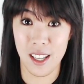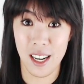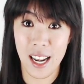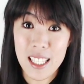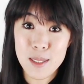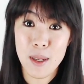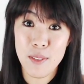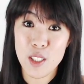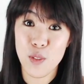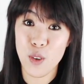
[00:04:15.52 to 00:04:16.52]
Lasst mal
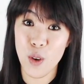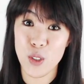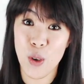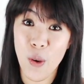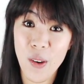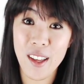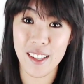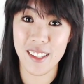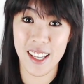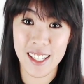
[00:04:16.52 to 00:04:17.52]
was von euch hören.
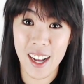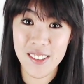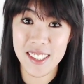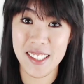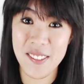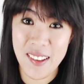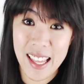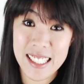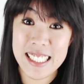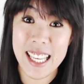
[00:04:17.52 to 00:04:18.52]
Geht raus in die
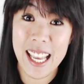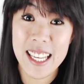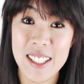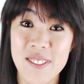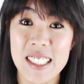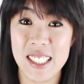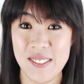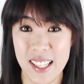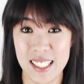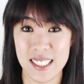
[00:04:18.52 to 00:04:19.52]
Welt, redet mit den
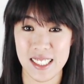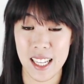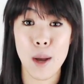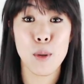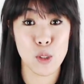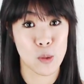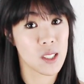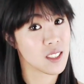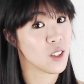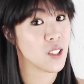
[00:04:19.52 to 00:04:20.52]
Menschen, aber so,
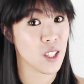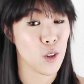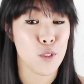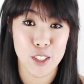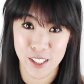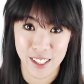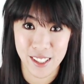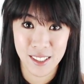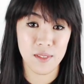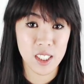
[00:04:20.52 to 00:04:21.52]
dass sie euch auch verstehen.
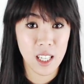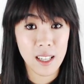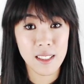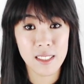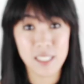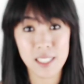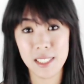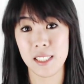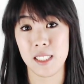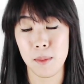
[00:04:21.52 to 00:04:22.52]
Wahrscheinlich ist
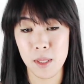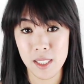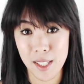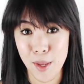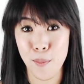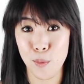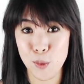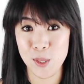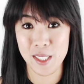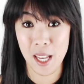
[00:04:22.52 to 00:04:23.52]
es nämlich eben
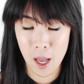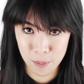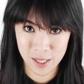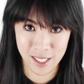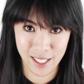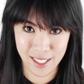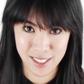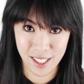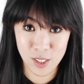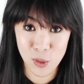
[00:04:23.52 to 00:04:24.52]
unsere
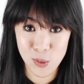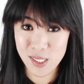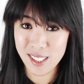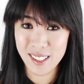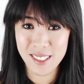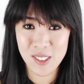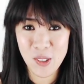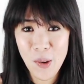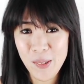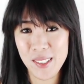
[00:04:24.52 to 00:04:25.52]
Abgeklärtheit, unsere
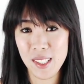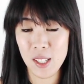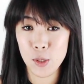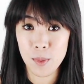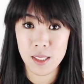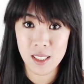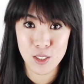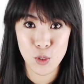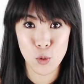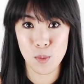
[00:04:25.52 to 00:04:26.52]
trockene
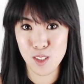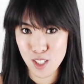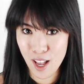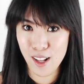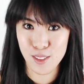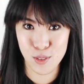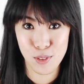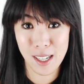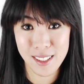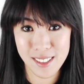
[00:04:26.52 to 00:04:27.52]
Argumentation mit Zahlen und
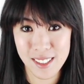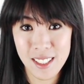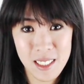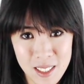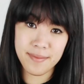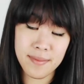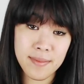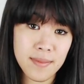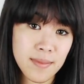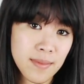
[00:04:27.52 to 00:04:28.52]
Fakten, die wir
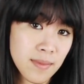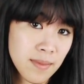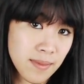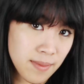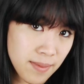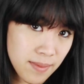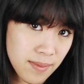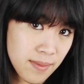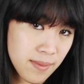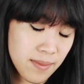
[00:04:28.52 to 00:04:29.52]
so sehr mögen,
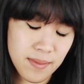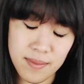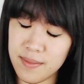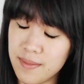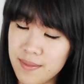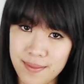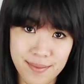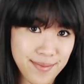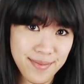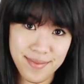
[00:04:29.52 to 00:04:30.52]
die eins außer
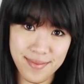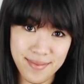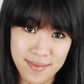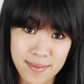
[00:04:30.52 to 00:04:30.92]
Acht lässt.